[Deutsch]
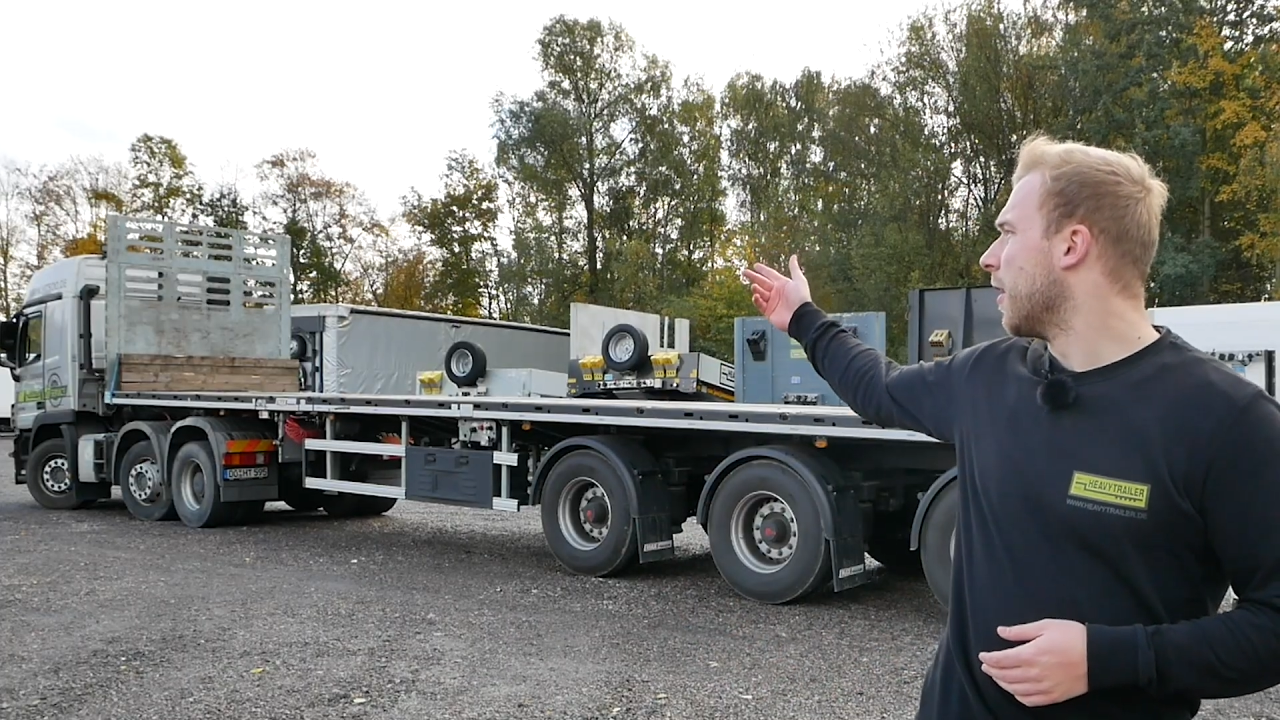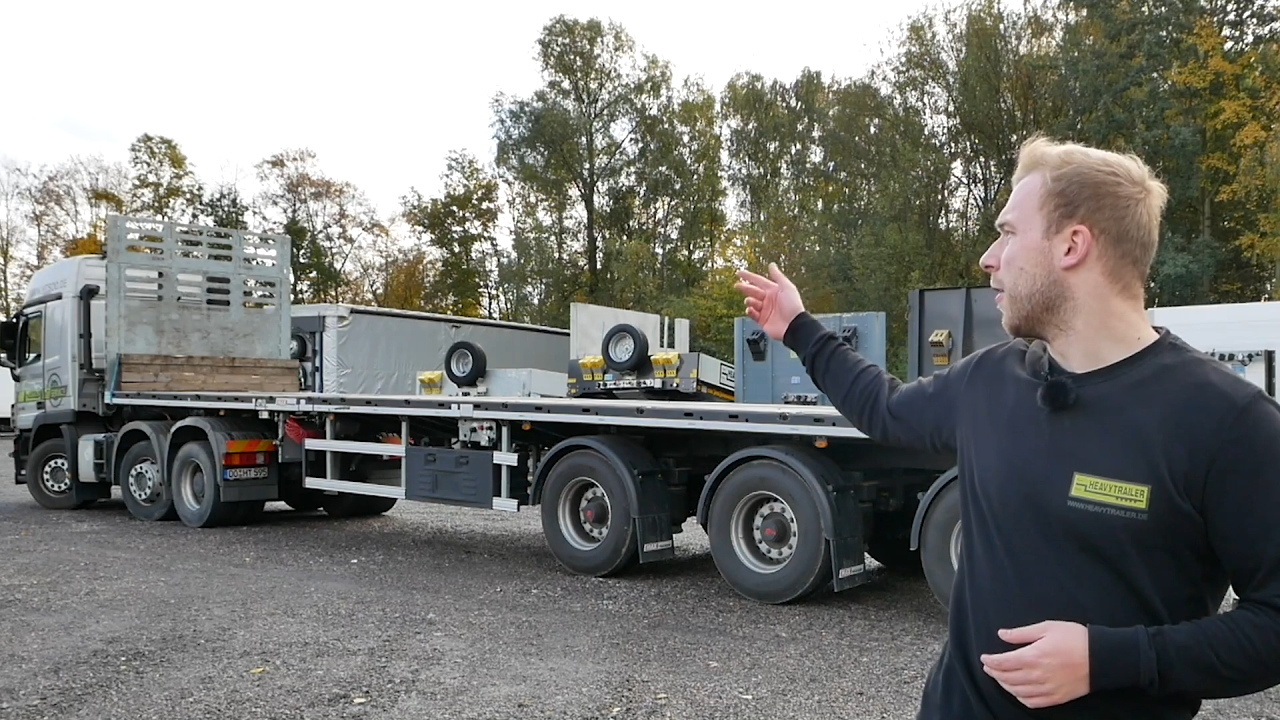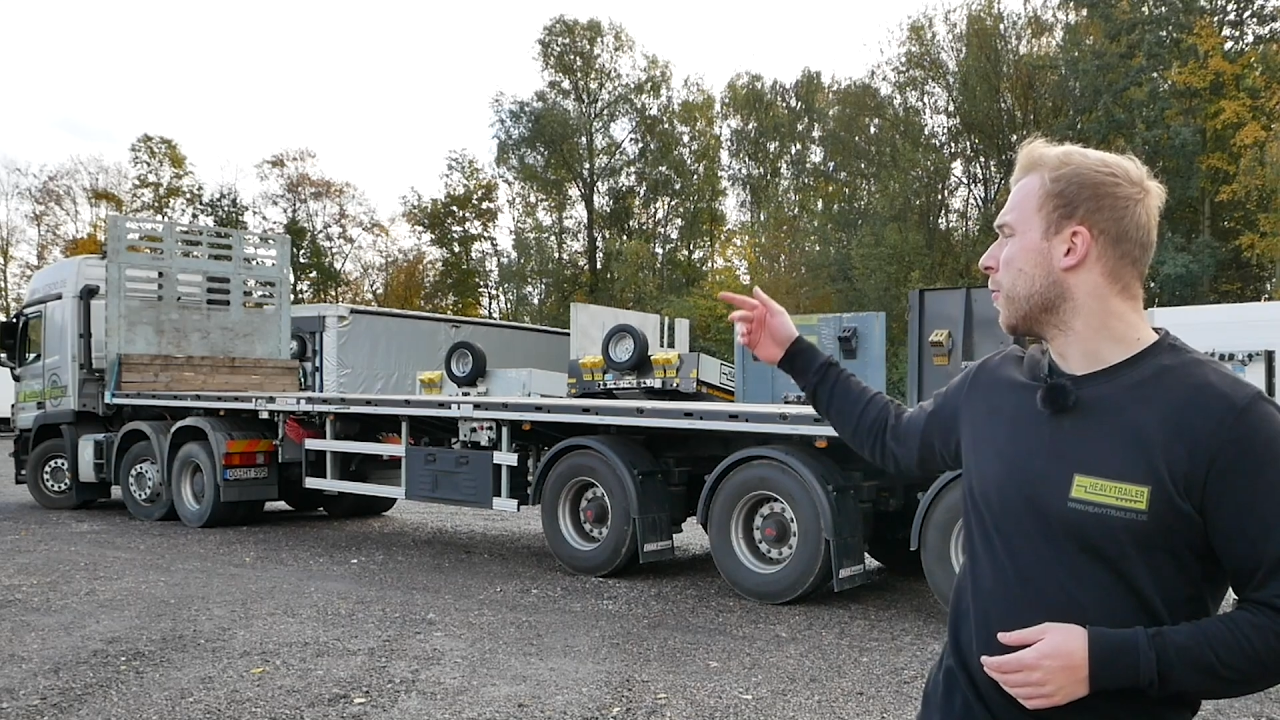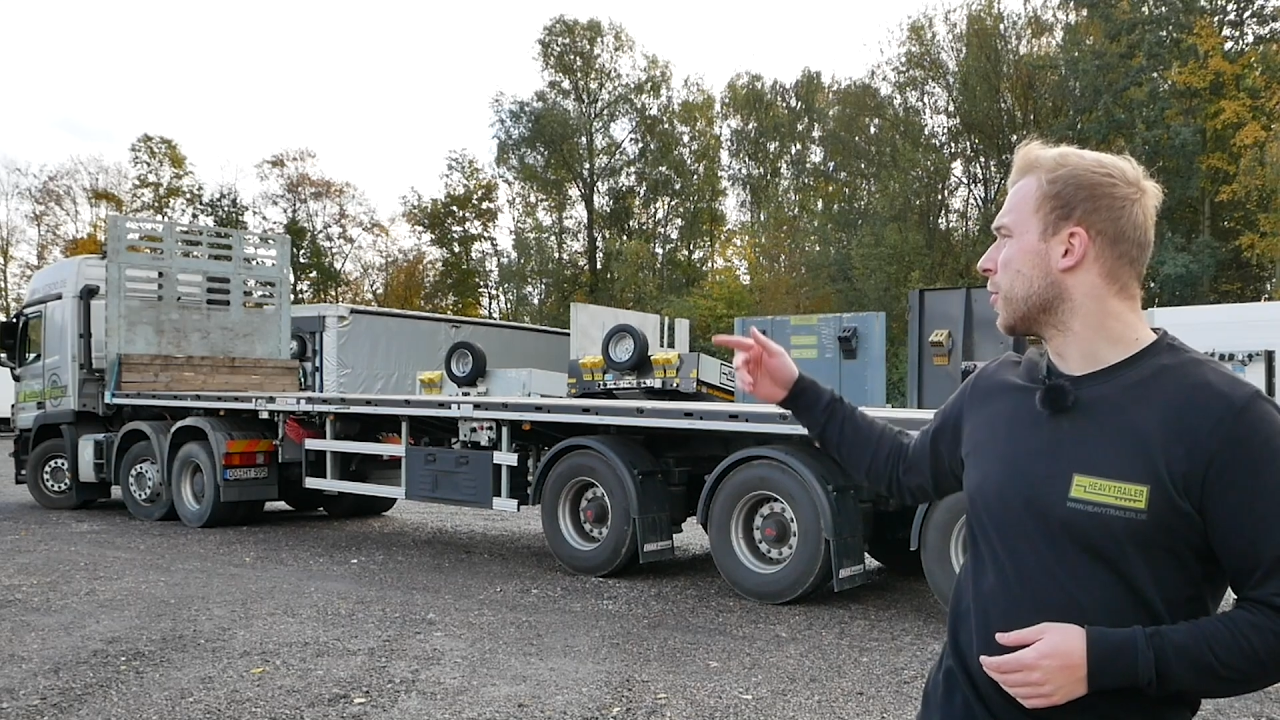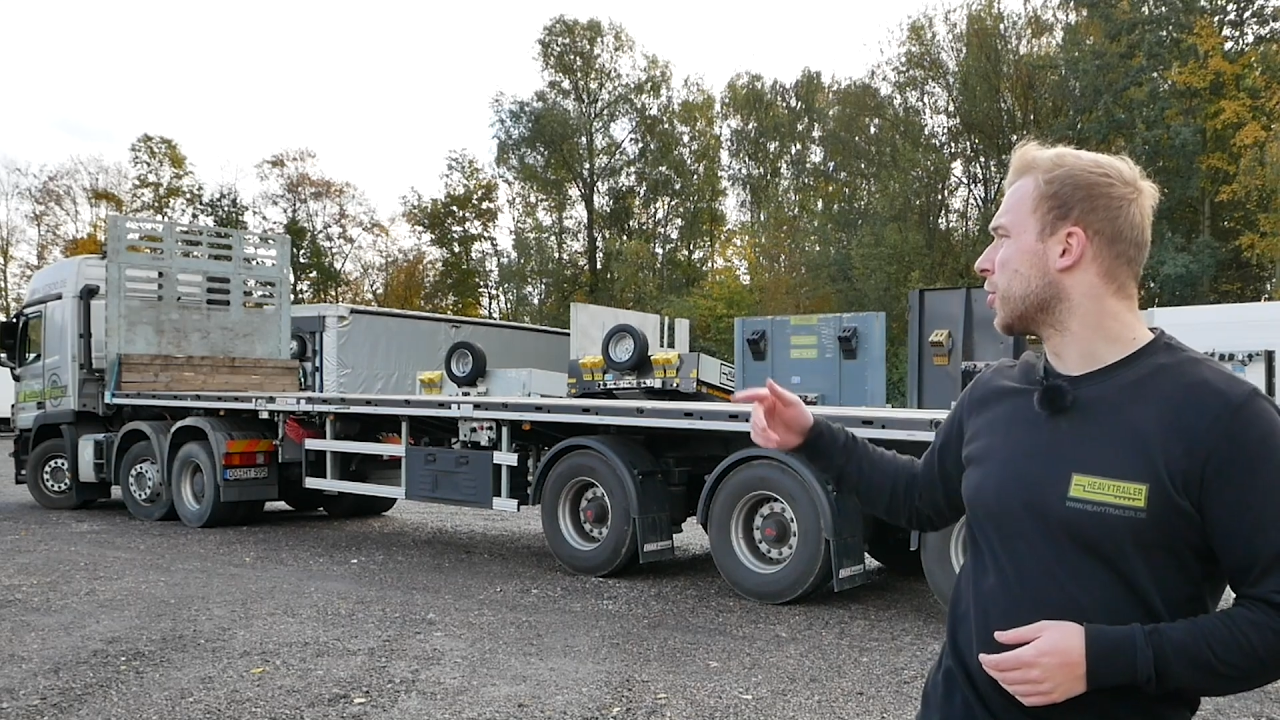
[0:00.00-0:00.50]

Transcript: erhöhte